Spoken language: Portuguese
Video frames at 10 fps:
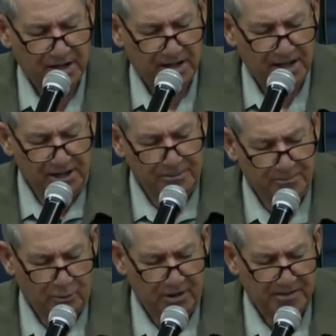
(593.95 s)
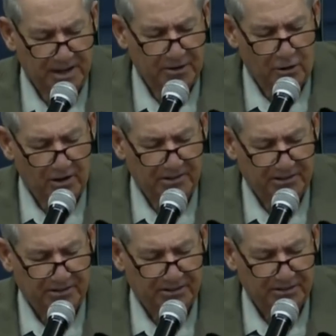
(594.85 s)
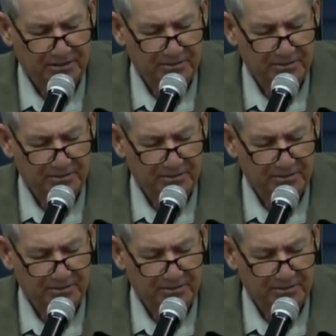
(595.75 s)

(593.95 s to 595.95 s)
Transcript: e depois a nós